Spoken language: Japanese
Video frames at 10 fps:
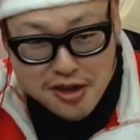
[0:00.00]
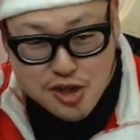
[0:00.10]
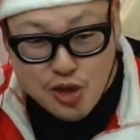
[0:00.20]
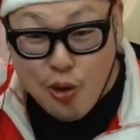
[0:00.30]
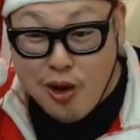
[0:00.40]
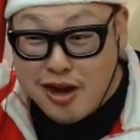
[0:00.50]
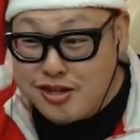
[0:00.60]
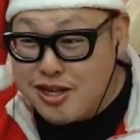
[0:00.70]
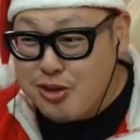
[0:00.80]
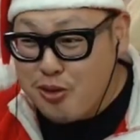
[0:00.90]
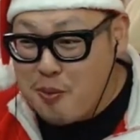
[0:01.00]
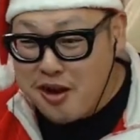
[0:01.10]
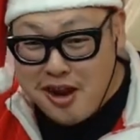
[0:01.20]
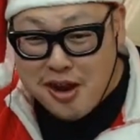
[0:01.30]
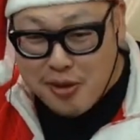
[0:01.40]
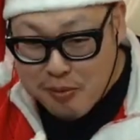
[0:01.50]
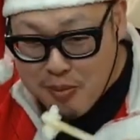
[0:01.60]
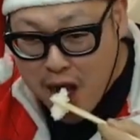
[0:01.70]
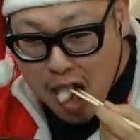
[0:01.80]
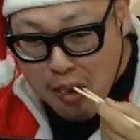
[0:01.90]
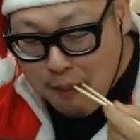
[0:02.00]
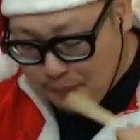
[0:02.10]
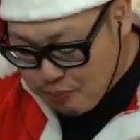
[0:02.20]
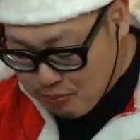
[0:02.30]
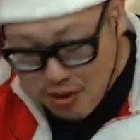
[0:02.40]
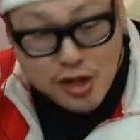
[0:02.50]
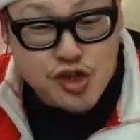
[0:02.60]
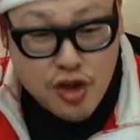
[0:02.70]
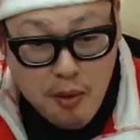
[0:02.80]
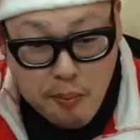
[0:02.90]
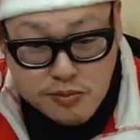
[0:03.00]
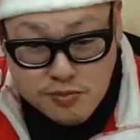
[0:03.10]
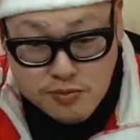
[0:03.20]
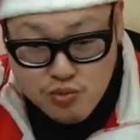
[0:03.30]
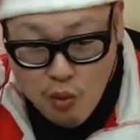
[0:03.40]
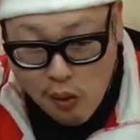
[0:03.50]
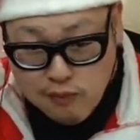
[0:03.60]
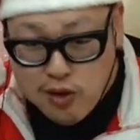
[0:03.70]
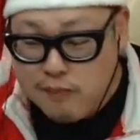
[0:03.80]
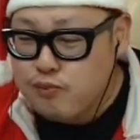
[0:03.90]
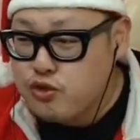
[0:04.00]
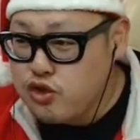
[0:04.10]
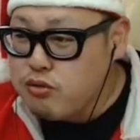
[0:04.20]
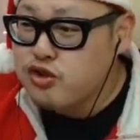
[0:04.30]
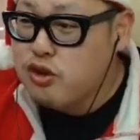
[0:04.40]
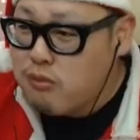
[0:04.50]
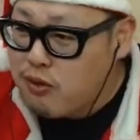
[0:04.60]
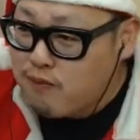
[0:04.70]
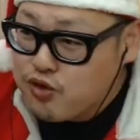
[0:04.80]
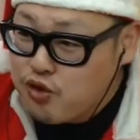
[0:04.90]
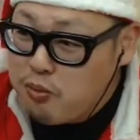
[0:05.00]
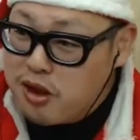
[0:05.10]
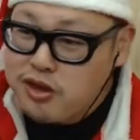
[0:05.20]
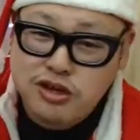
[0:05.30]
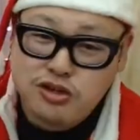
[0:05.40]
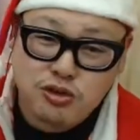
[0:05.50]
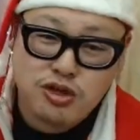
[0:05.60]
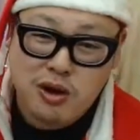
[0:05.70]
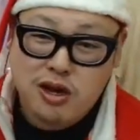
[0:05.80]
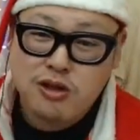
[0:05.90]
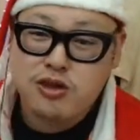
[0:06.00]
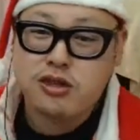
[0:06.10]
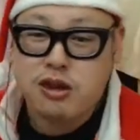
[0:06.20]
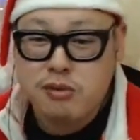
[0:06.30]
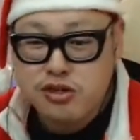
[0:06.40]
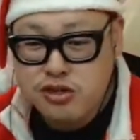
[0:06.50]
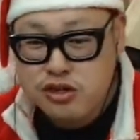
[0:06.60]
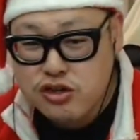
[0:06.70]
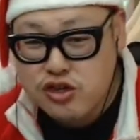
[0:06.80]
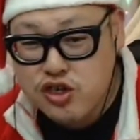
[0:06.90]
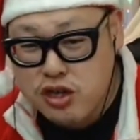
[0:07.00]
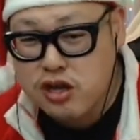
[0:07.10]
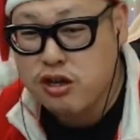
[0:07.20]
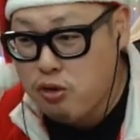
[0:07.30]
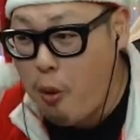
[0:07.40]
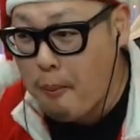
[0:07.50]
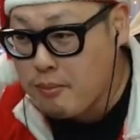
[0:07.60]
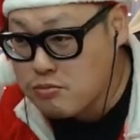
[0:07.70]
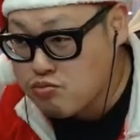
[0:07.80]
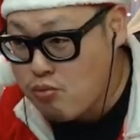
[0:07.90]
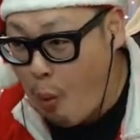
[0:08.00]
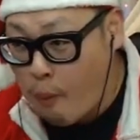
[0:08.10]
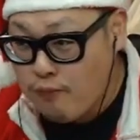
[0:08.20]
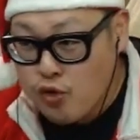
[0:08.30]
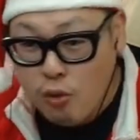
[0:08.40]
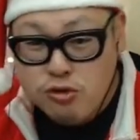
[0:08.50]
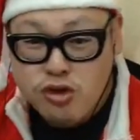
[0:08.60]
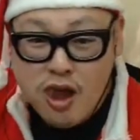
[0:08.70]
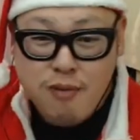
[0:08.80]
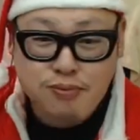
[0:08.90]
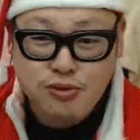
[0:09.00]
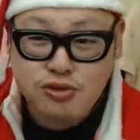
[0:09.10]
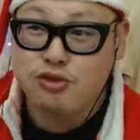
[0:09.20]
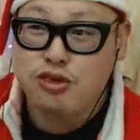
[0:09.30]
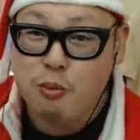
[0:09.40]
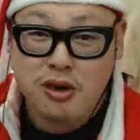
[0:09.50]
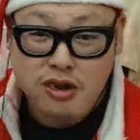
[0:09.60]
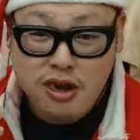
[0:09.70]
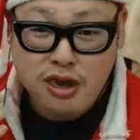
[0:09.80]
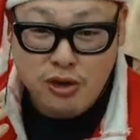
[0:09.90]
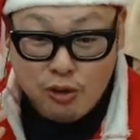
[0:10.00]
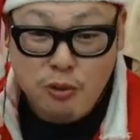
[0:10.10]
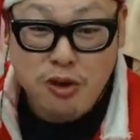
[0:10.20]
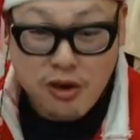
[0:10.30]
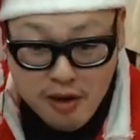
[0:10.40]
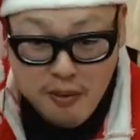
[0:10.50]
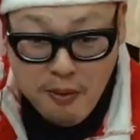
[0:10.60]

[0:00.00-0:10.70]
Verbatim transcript: 小学だと読まれないのマジでいや、そもそも読まない人って分かってたら別に気にしないけど、読むタイプの人で読まれないのへこまない